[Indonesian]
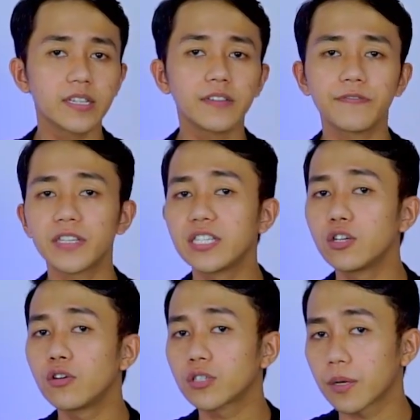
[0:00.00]
di
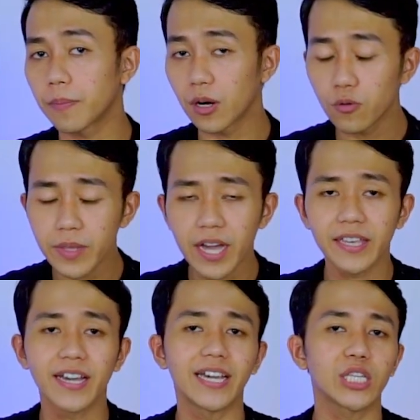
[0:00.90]
video sebelumnya
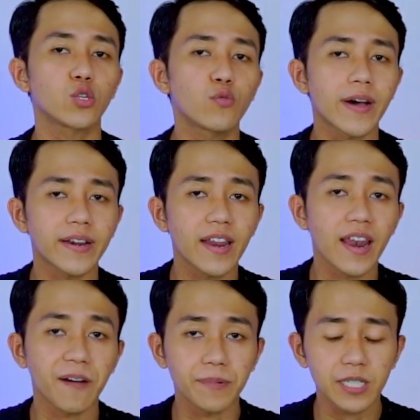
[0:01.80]
yaitu warna
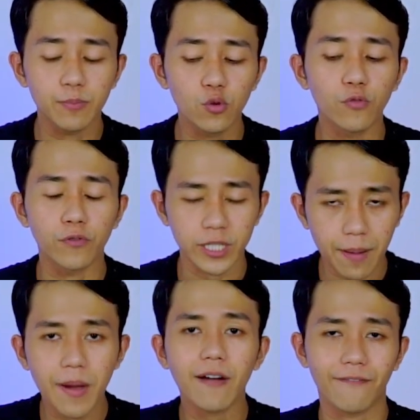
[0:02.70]
lapis blue
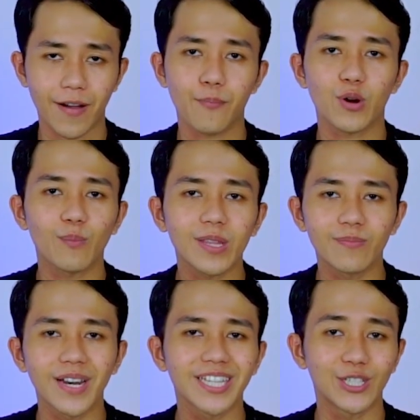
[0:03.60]
sama vapor
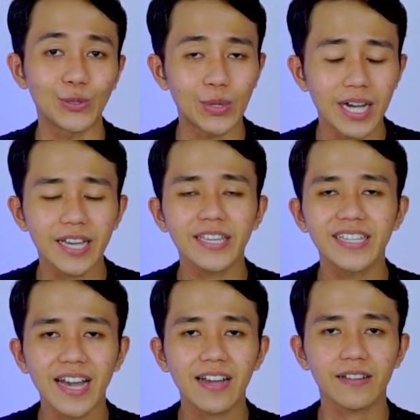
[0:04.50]
14 juga
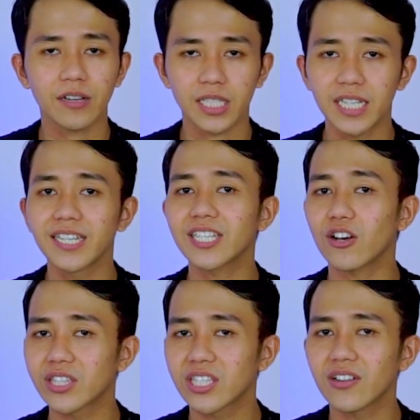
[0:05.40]
yang jenis
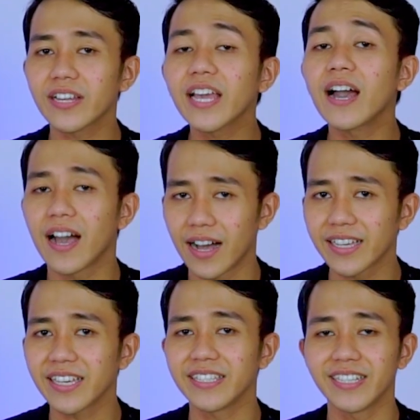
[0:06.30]
outsole-nya
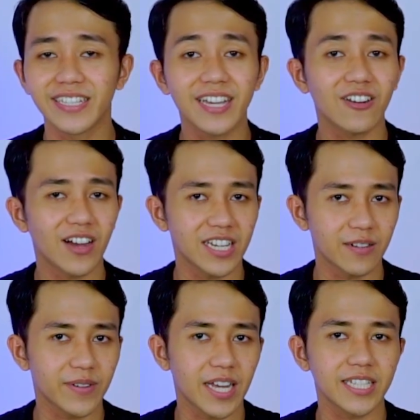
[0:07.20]
HG jadi kalau
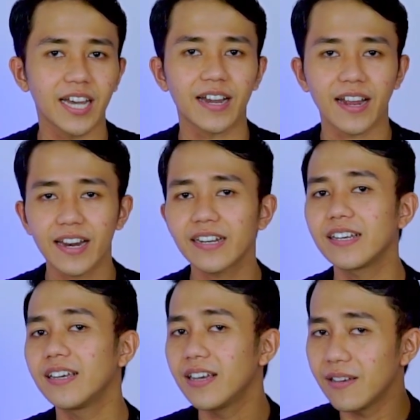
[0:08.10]
kalian penasaran
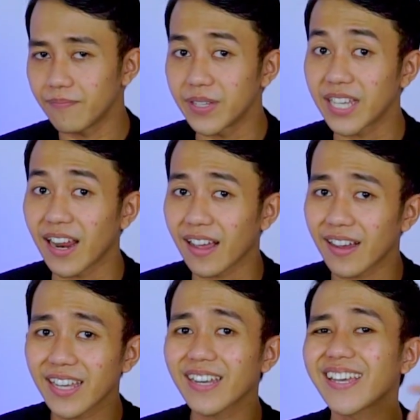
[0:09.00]
bisa
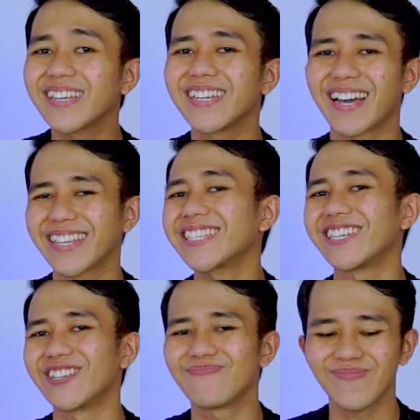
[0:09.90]
klik link di atas
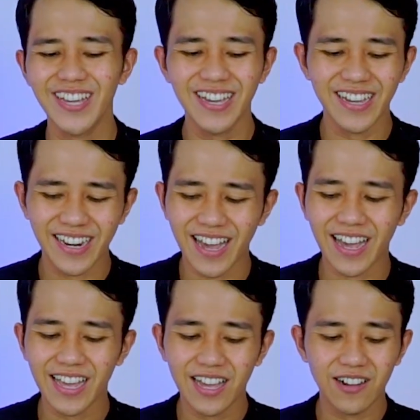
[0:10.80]
ya sob
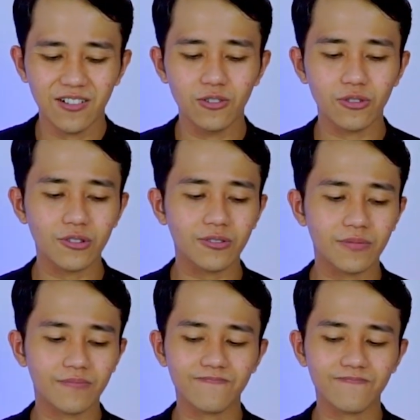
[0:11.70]
nah untuk